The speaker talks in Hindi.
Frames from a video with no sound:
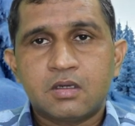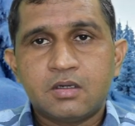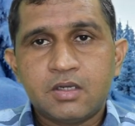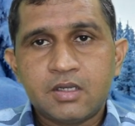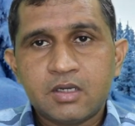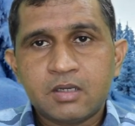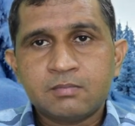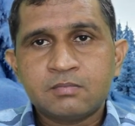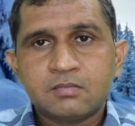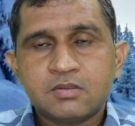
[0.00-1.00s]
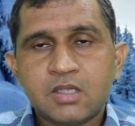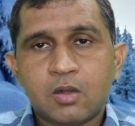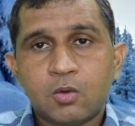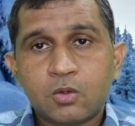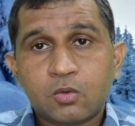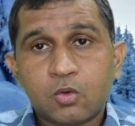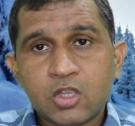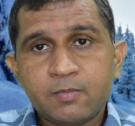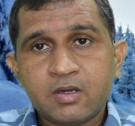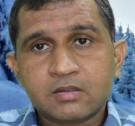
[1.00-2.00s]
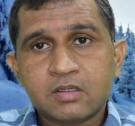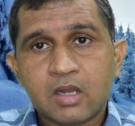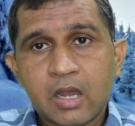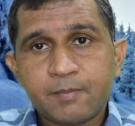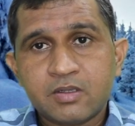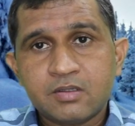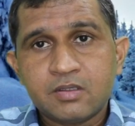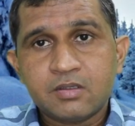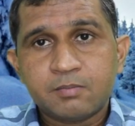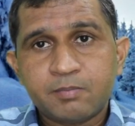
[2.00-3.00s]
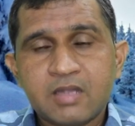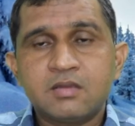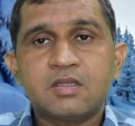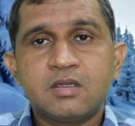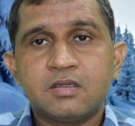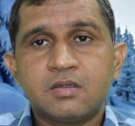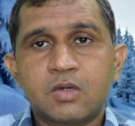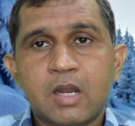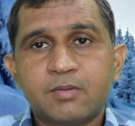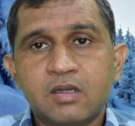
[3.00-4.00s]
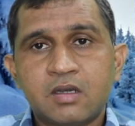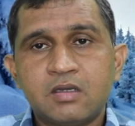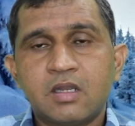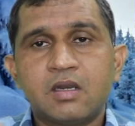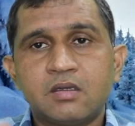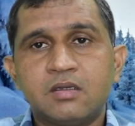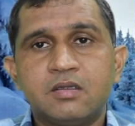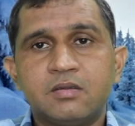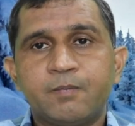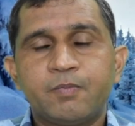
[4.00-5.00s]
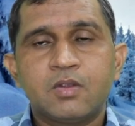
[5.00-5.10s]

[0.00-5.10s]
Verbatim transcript: नीलम या और कोई भी रत्न आप यदि पहनते हैं और आपका कन्या लग्न है